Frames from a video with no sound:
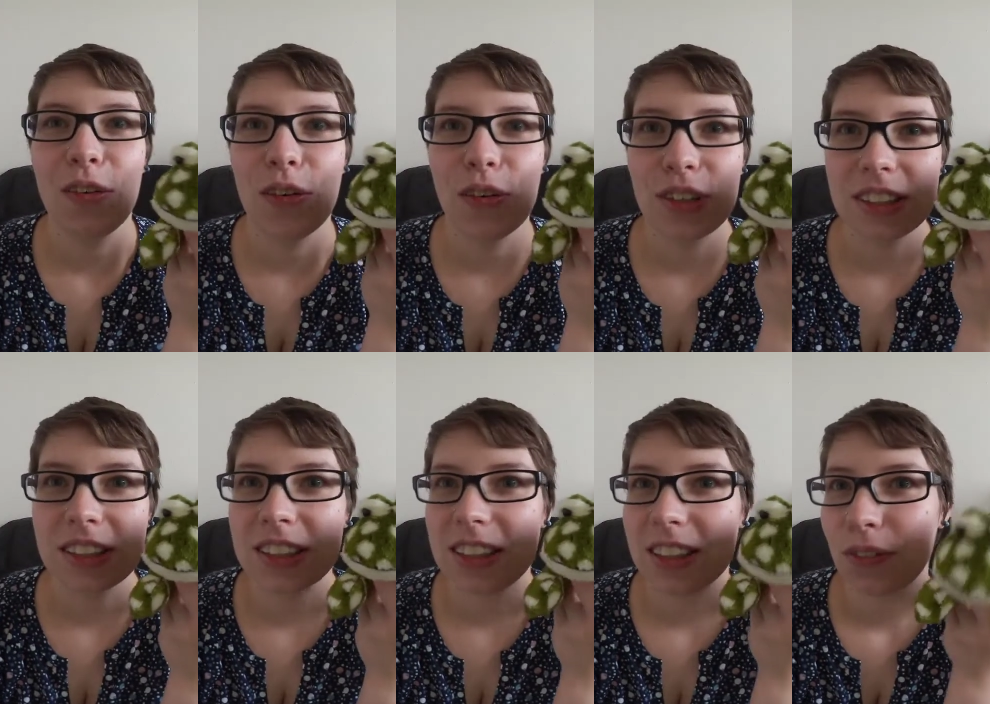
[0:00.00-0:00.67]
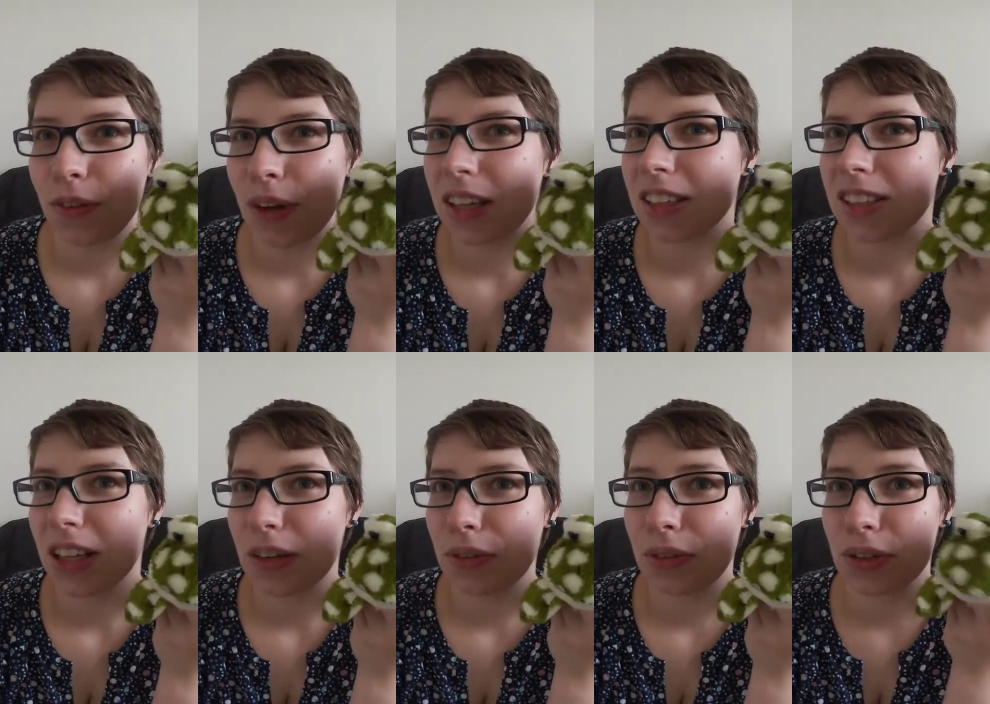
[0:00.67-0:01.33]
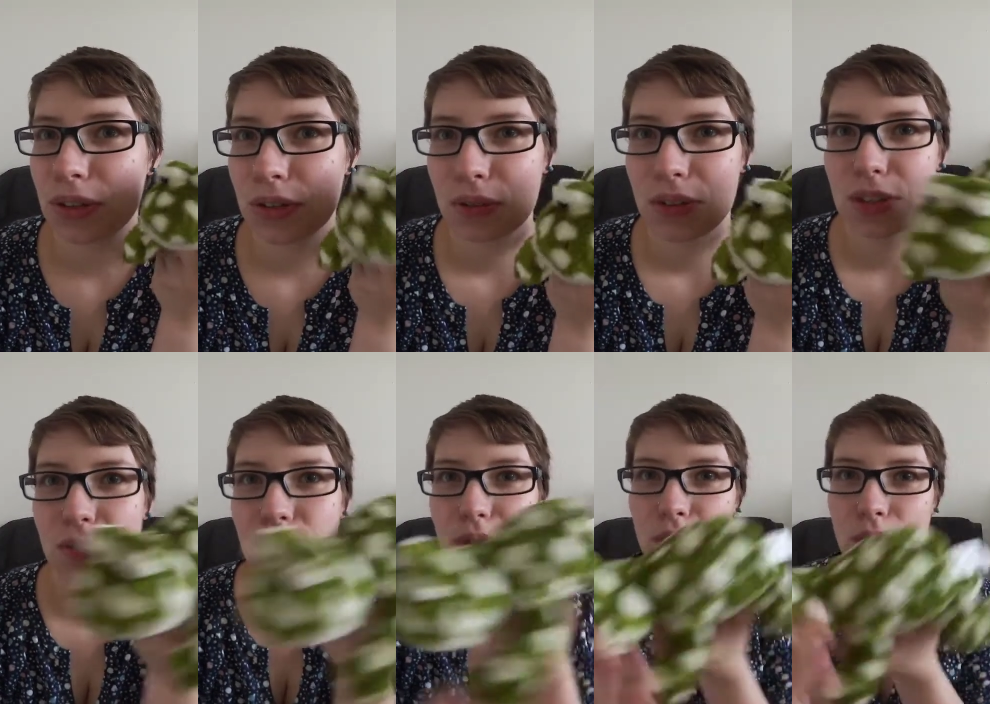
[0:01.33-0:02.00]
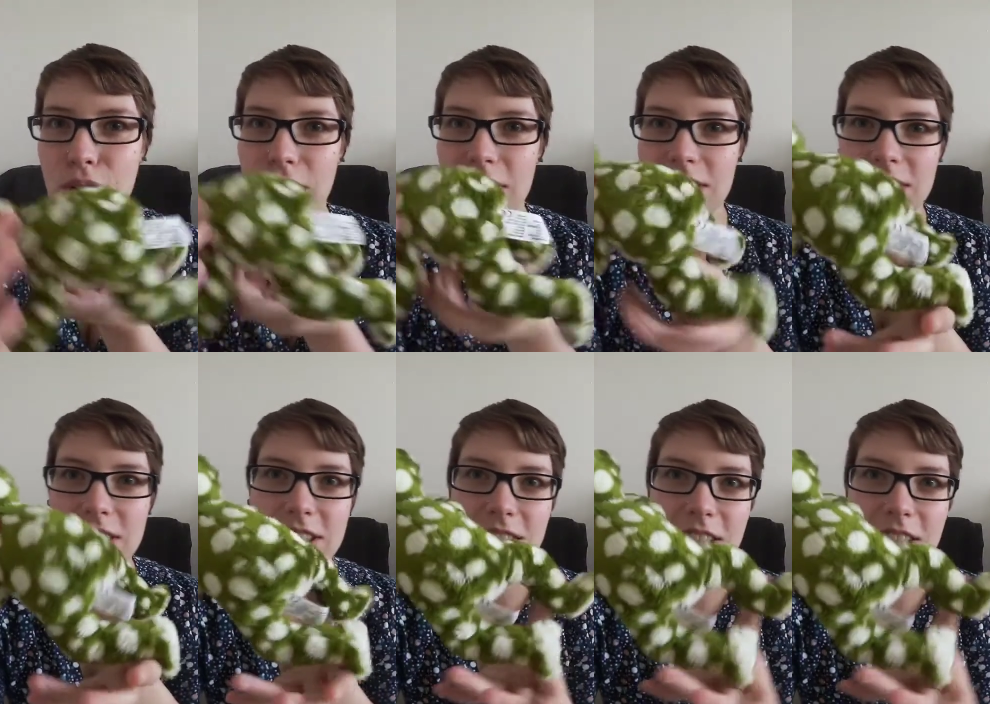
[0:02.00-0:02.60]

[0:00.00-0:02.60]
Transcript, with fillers: Und den fand ich einfach sowas von goldig.